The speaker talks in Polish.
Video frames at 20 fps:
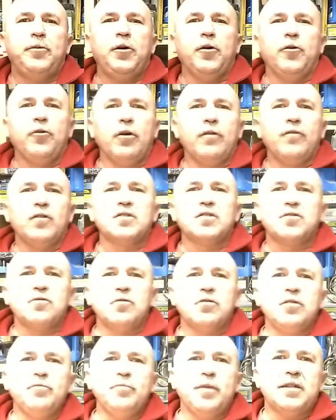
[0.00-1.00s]
pionowo
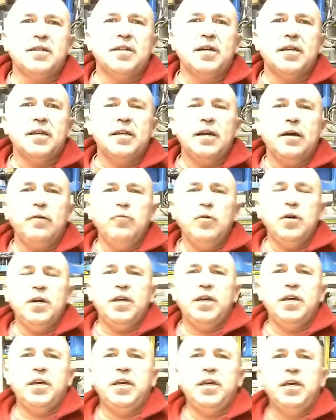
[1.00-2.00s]
stoi materiał
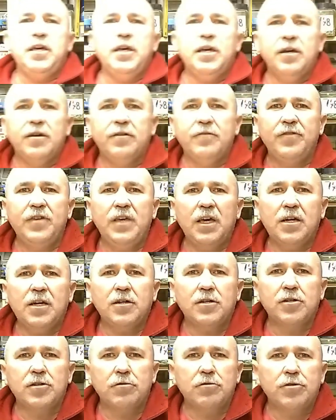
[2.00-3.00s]
i
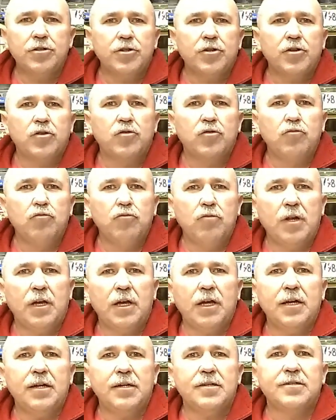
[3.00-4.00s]
większość,
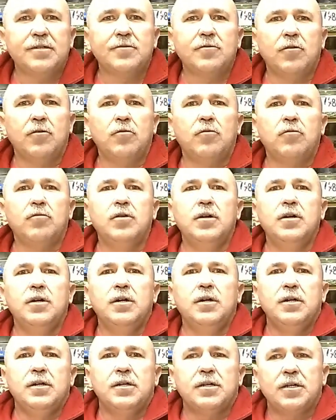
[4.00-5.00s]
które są,
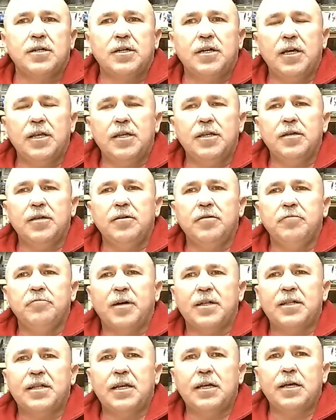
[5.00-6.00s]
kiedy
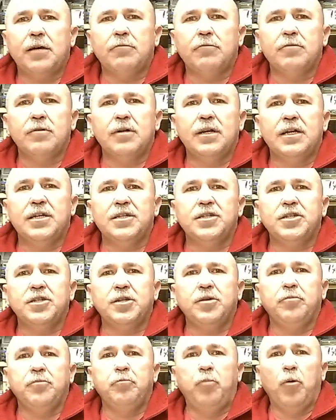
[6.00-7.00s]
materiał
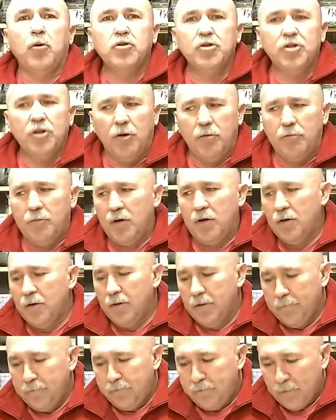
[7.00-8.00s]
leży poziomo.
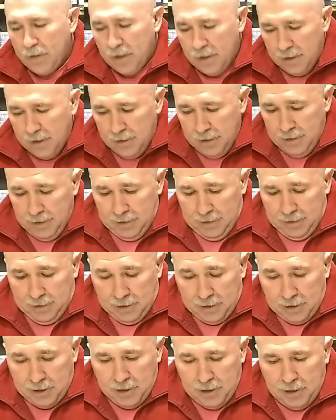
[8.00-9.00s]

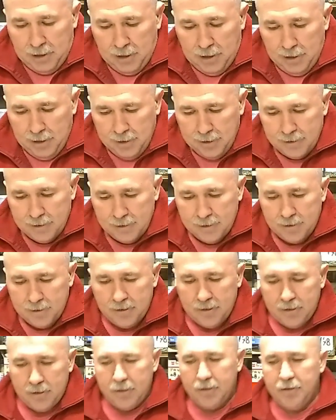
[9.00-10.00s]
I
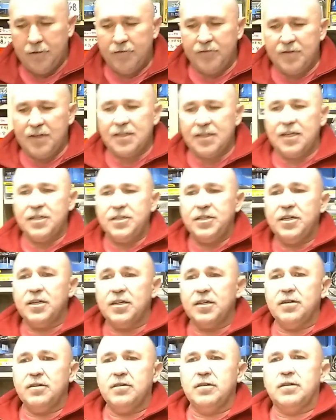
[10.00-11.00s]
w zasadzie
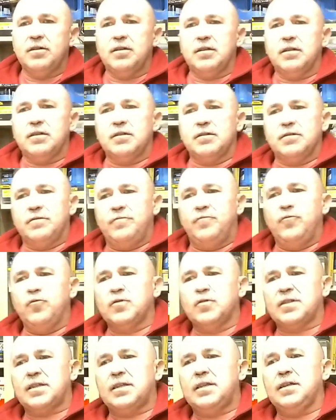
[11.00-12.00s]
e,
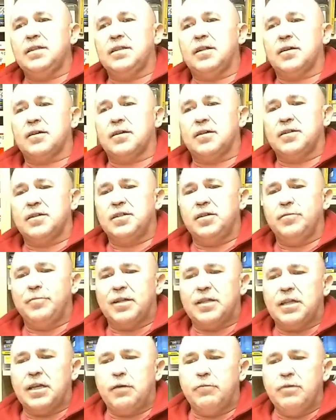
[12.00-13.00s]
wózki, te, gdzie
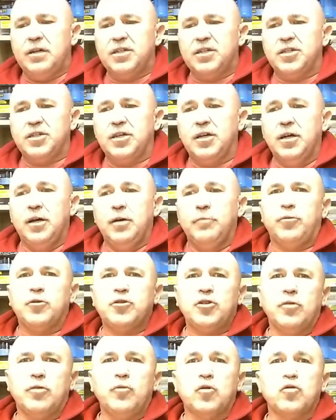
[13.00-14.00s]
materiał leży
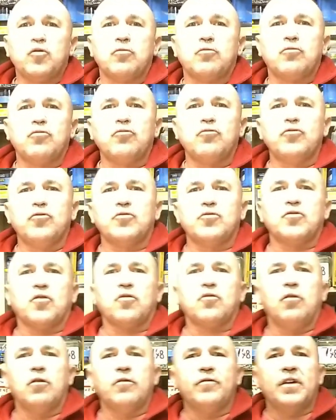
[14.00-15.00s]
poziomo, to trudno
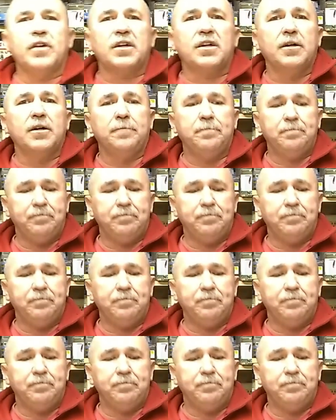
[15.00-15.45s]
cokolwiek